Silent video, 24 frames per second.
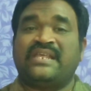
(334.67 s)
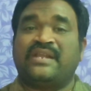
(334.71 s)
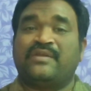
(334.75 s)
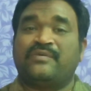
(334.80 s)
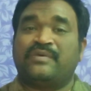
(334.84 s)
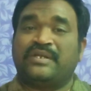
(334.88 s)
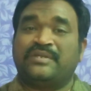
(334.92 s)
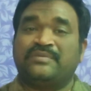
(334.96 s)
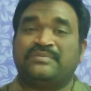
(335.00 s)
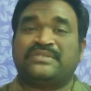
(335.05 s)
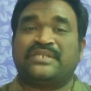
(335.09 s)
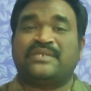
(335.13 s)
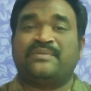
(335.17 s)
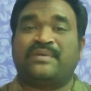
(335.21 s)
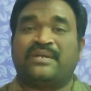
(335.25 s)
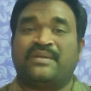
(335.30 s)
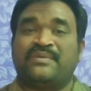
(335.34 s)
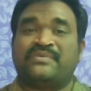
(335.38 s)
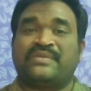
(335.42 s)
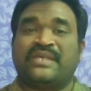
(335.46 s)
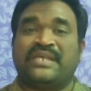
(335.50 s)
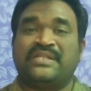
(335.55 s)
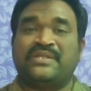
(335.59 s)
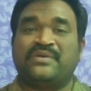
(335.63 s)
இருவரும்
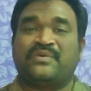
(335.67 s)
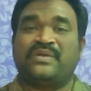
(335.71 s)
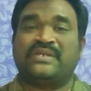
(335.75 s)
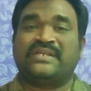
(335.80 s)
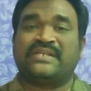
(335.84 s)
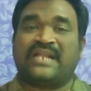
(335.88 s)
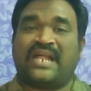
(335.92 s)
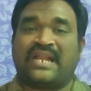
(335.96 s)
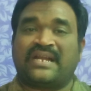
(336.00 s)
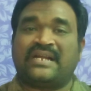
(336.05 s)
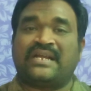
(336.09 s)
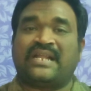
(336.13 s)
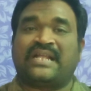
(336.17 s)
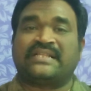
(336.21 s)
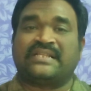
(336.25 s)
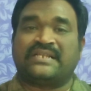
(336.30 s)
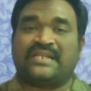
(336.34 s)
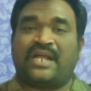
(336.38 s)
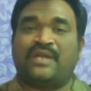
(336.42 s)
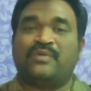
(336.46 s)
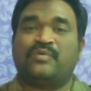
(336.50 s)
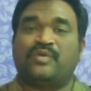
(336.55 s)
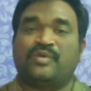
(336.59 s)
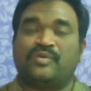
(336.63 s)
திருமணம் செய்து செய்து கொள்கிறார்கள்
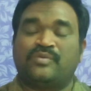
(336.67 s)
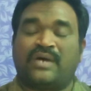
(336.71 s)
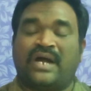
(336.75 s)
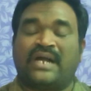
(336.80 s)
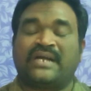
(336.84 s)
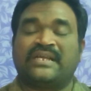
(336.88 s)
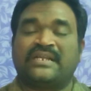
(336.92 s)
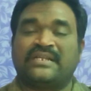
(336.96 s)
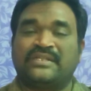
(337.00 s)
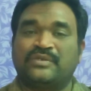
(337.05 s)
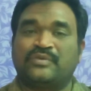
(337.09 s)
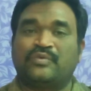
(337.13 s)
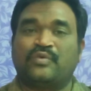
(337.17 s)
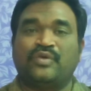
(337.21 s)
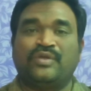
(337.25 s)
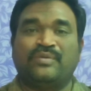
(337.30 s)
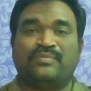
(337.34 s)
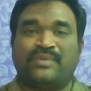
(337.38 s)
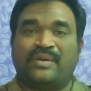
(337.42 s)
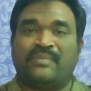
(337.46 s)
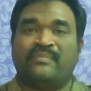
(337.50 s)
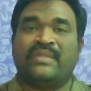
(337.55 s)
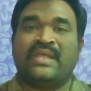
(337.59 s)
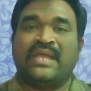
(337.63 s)
அதனால் உருவாகிறது
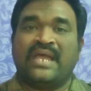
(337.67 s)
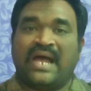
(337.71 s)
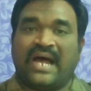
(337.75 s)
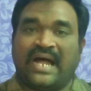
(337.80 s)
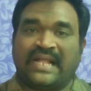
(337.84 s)
குடும்பம்